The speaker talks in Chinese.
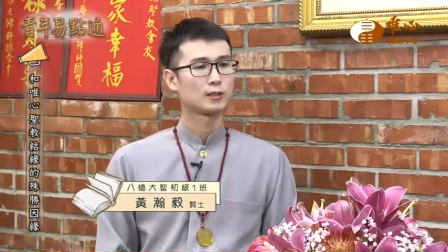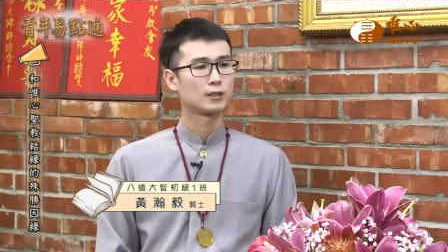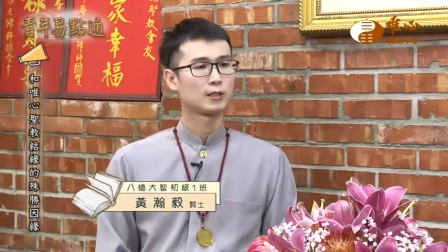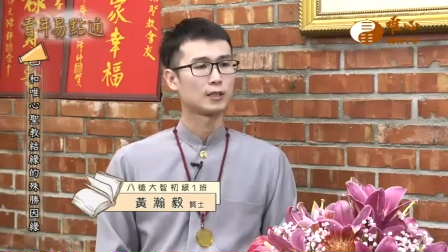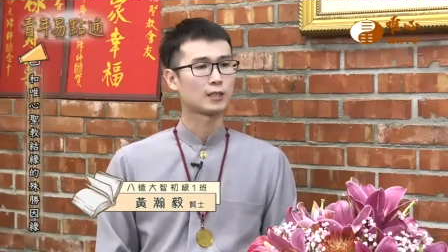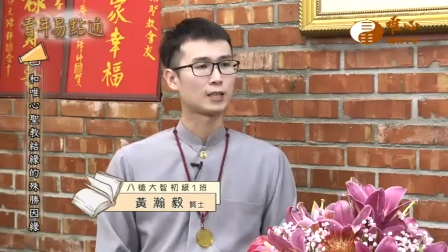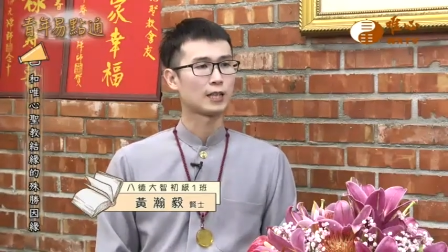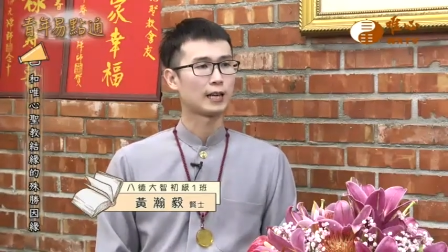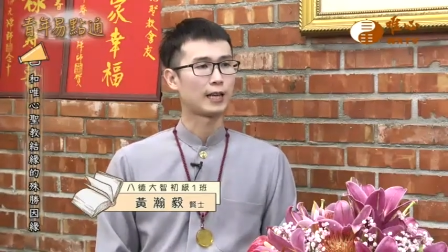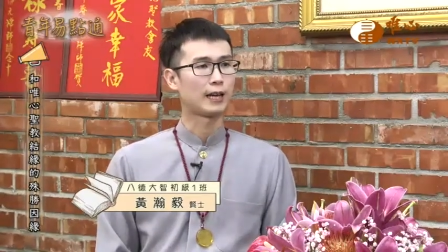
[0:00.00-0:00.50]

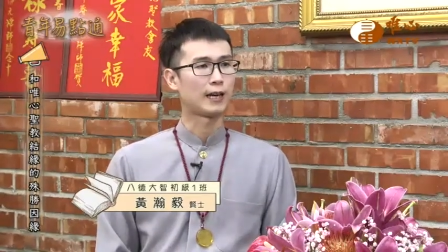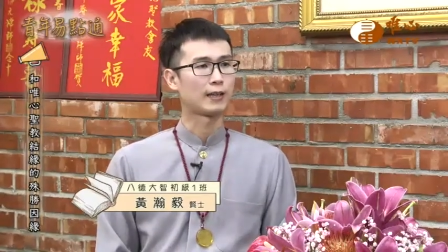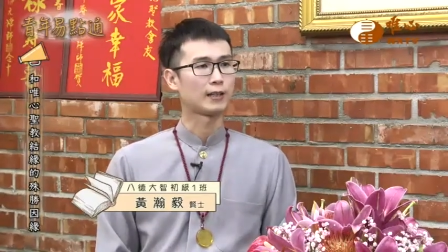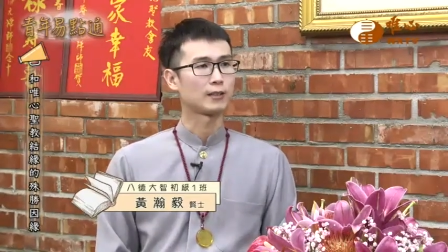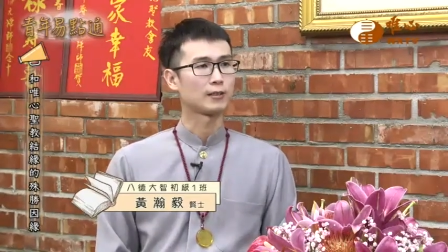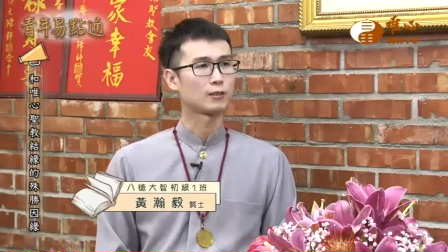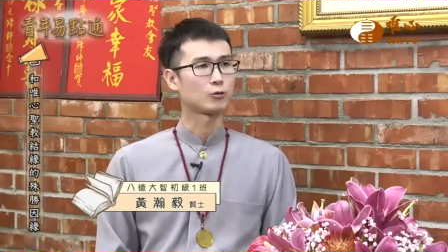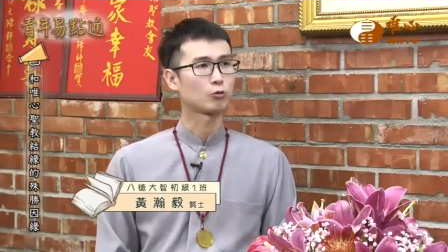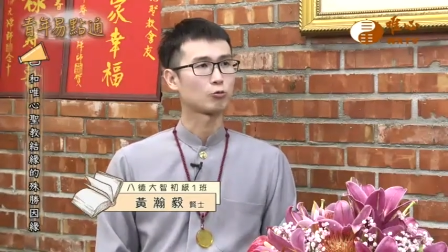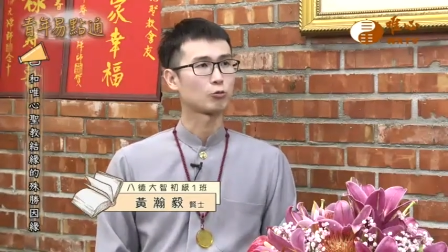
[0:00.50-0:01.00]
接下
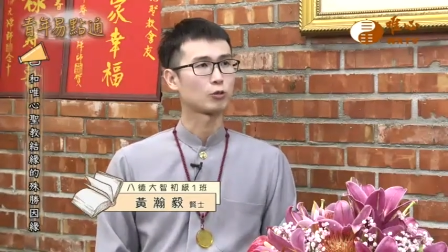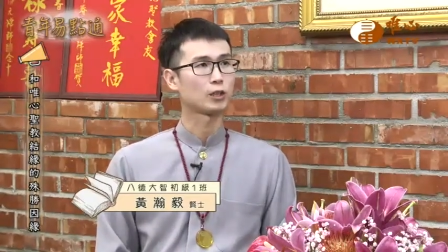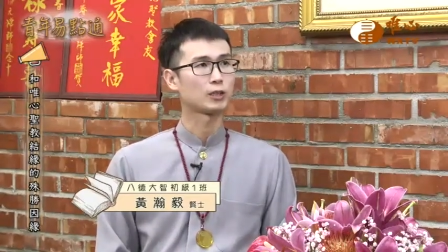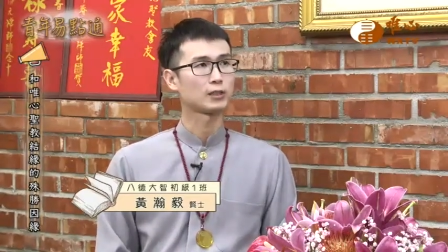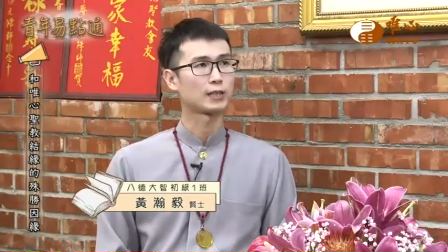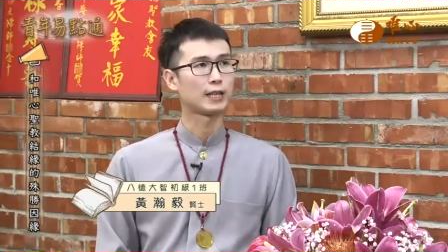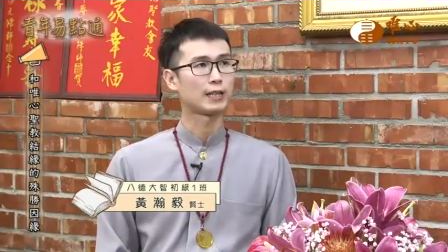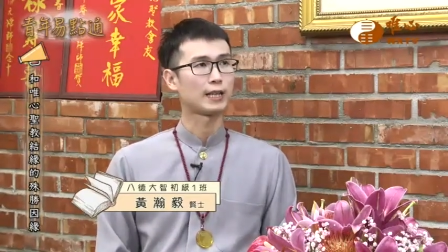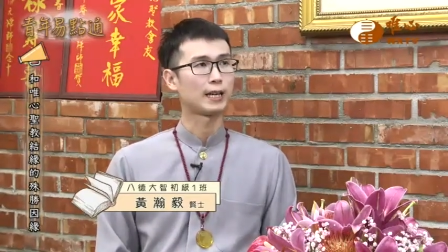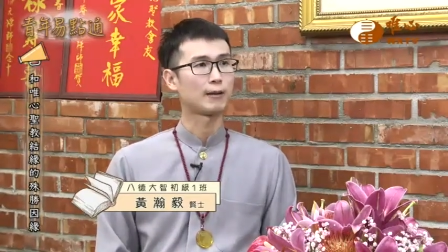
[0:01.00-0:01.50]
来租
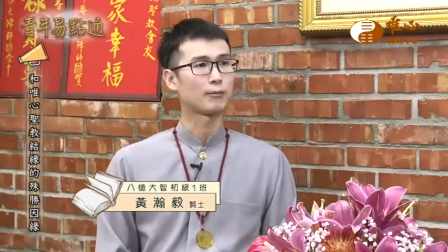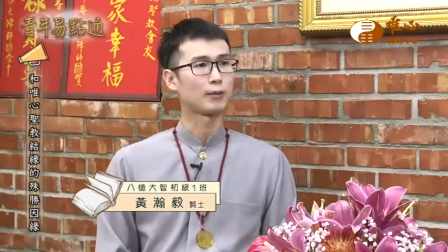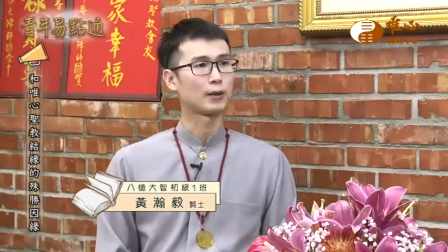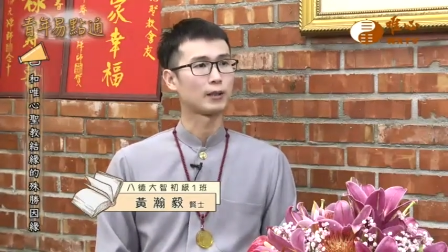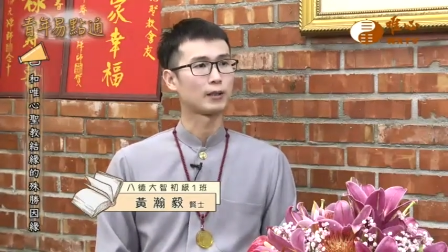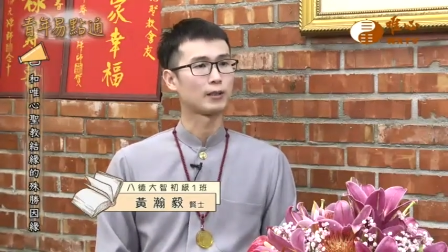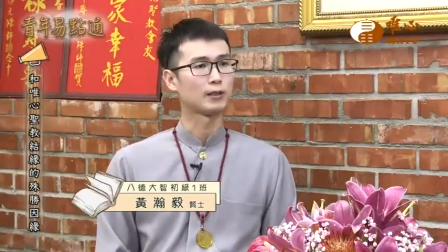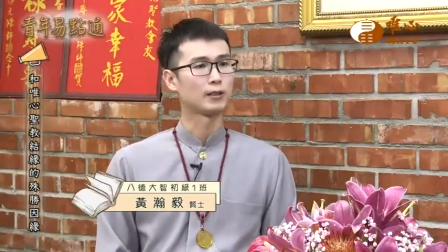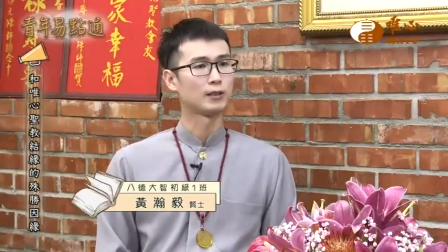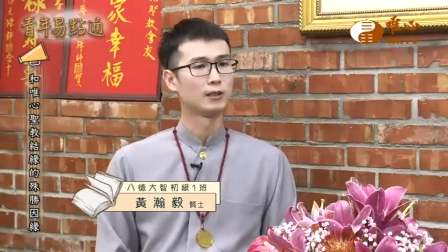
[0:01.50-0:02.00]
客在那
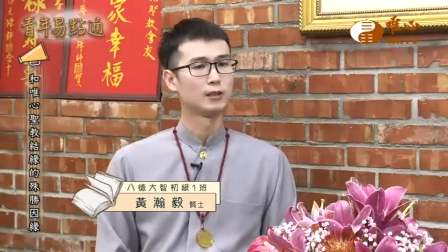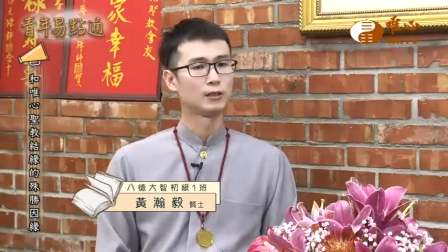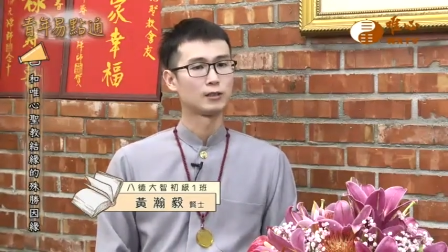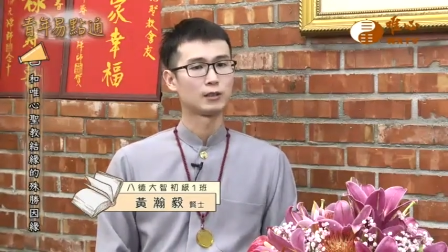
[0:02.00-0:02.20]
边